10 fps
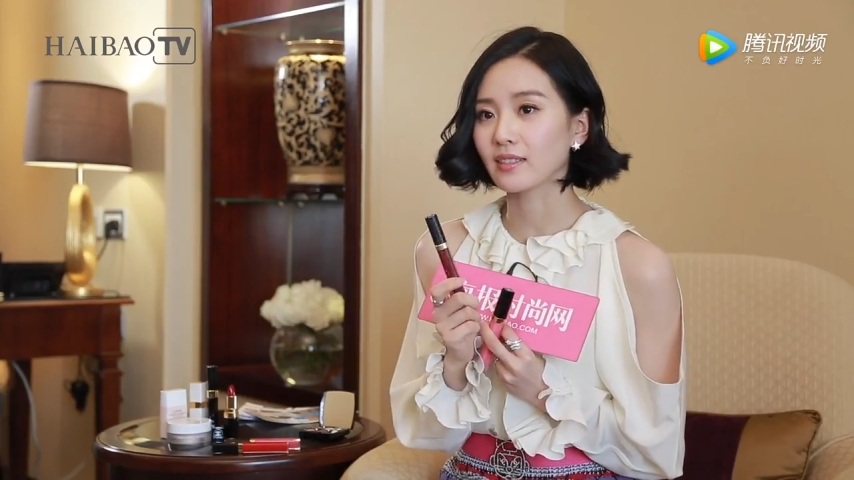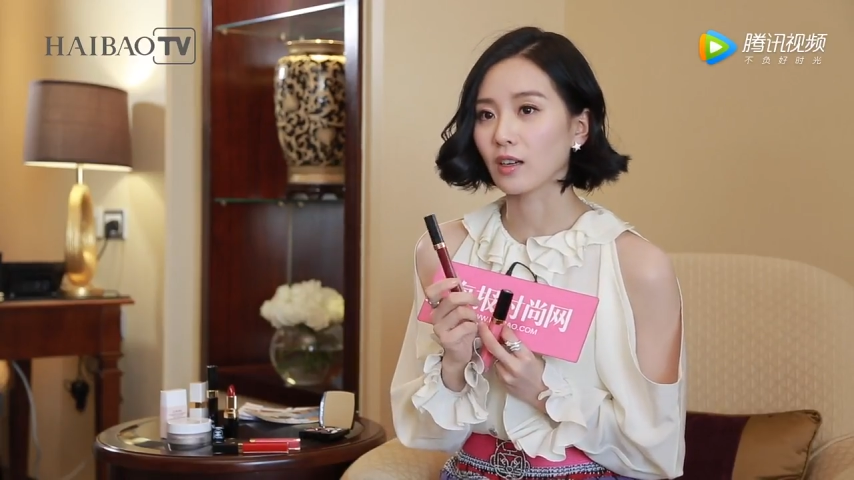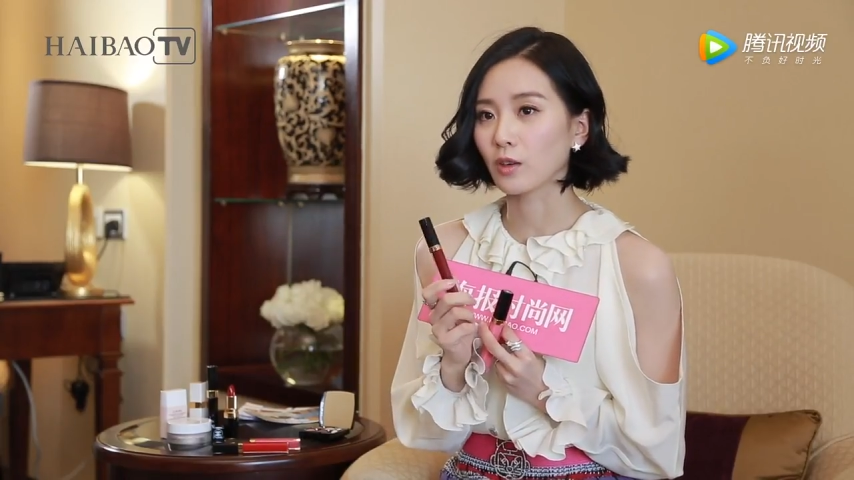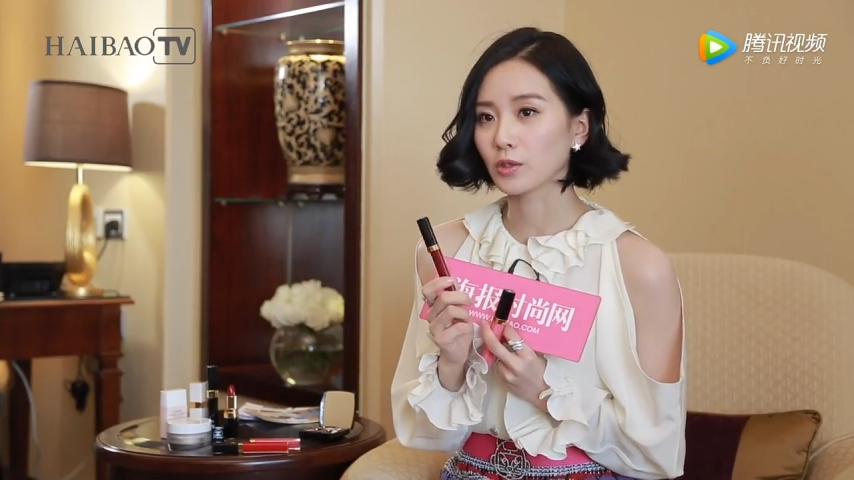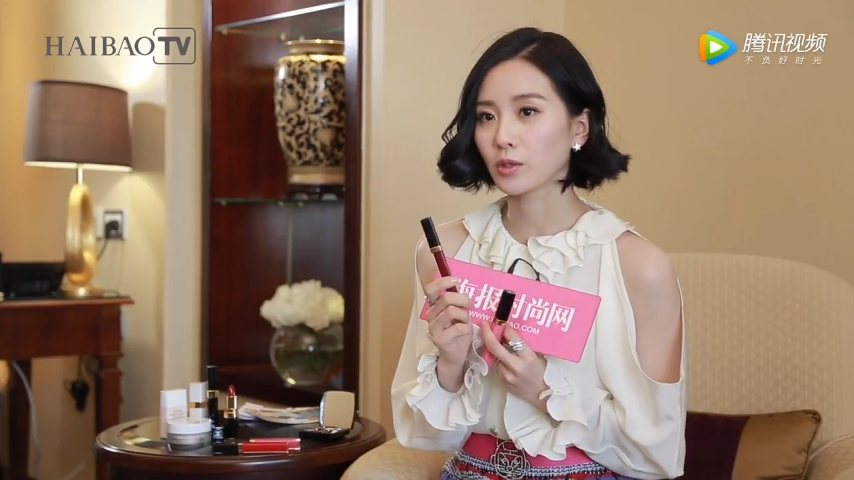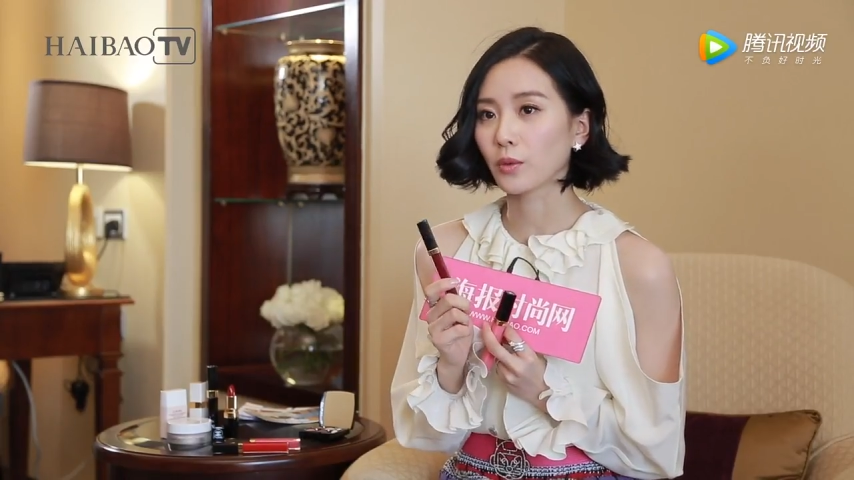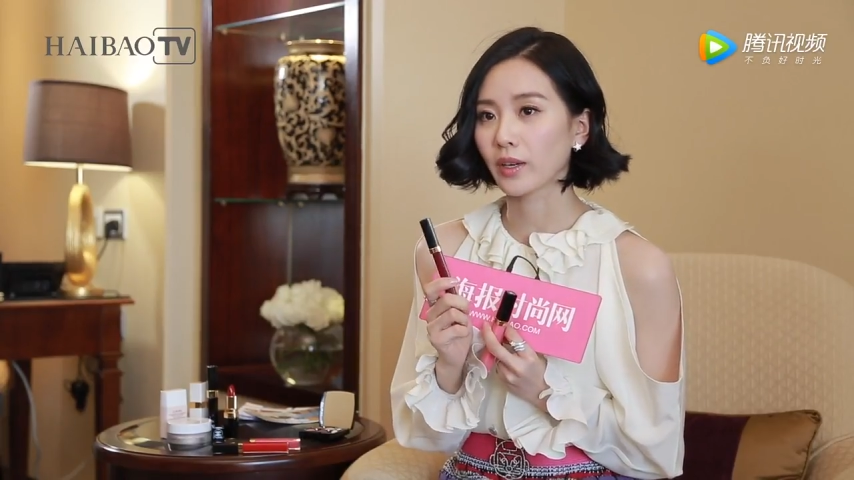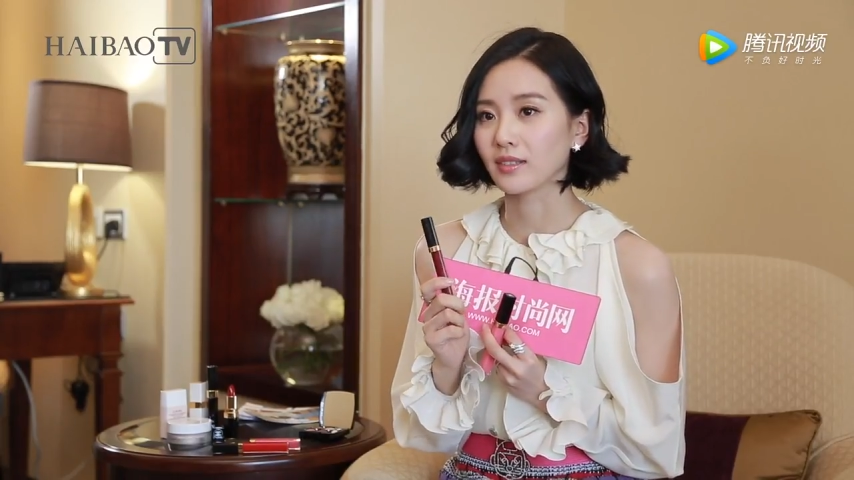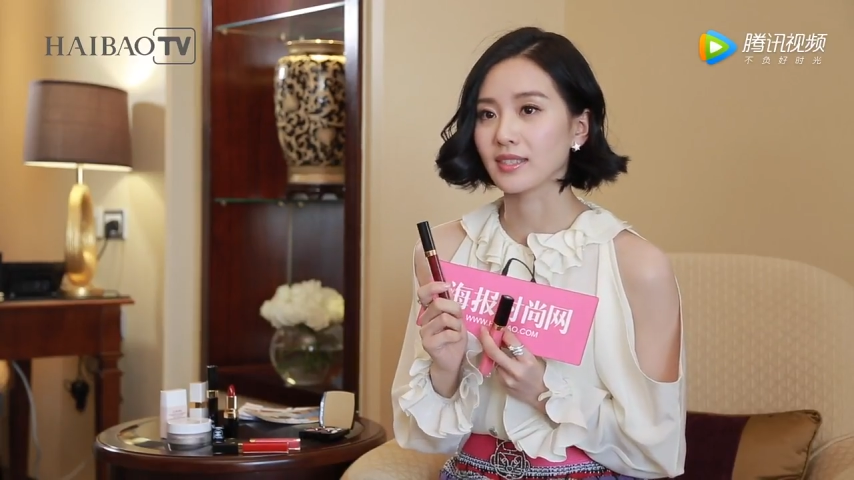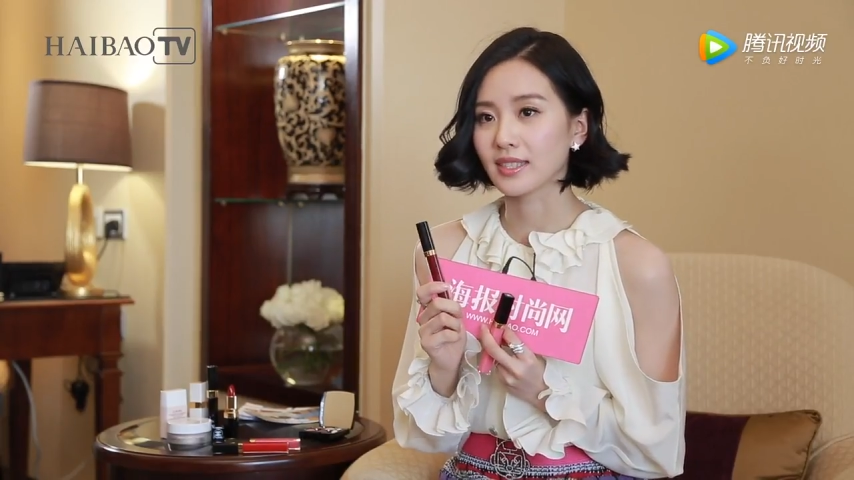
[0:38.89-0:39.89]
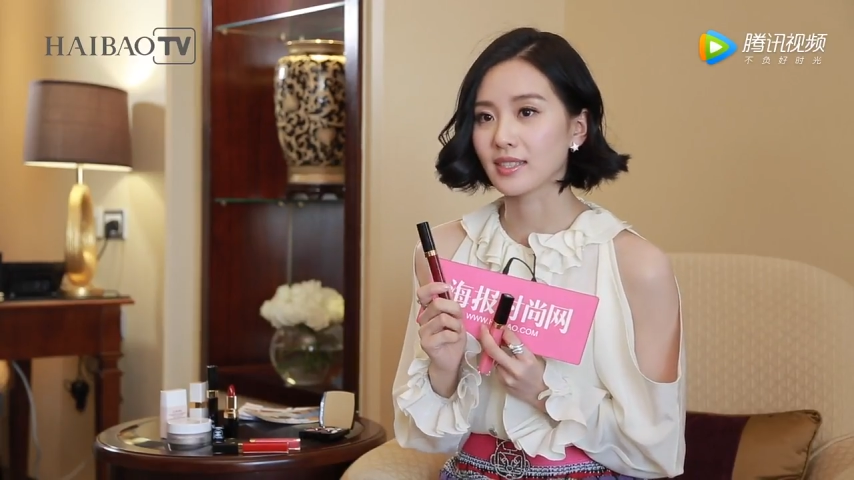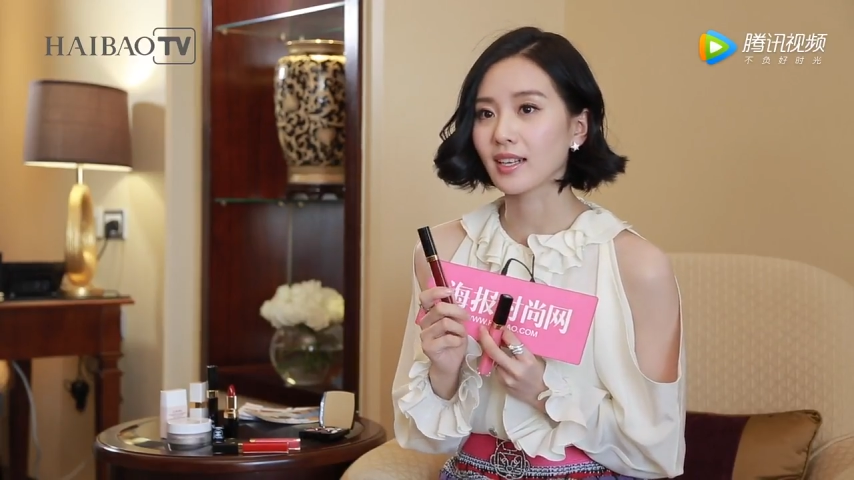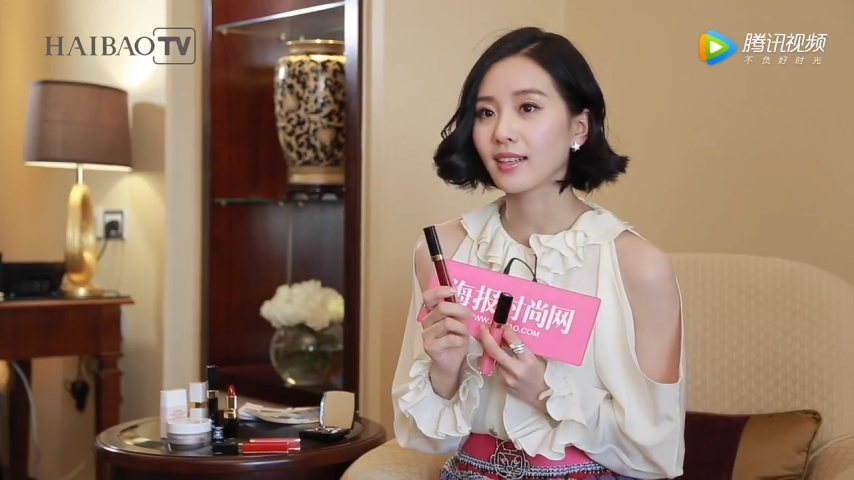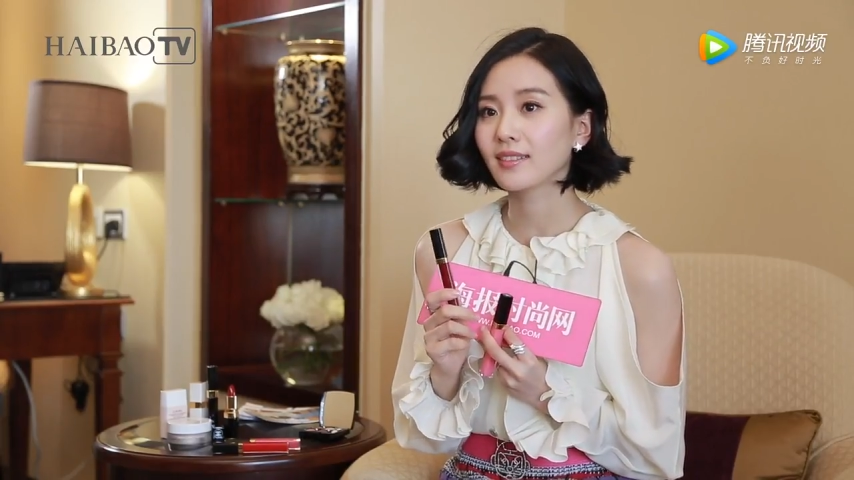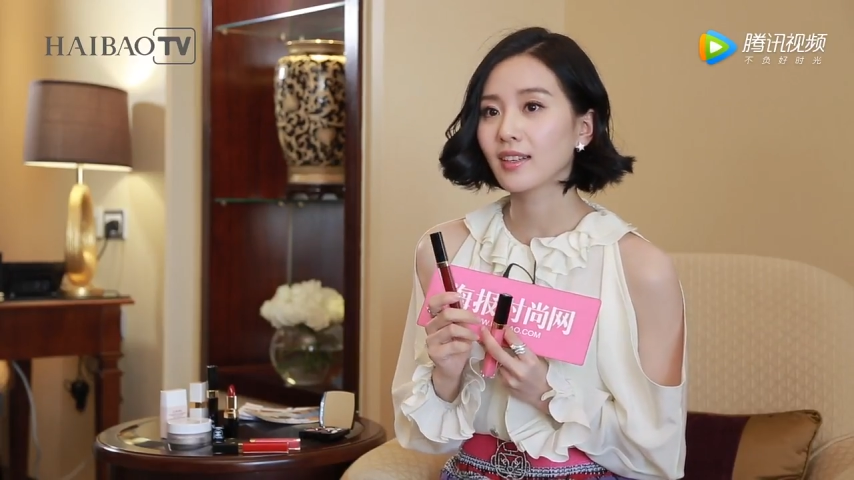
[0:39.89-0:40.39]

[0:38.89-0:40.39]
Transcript: 然后就会很自然。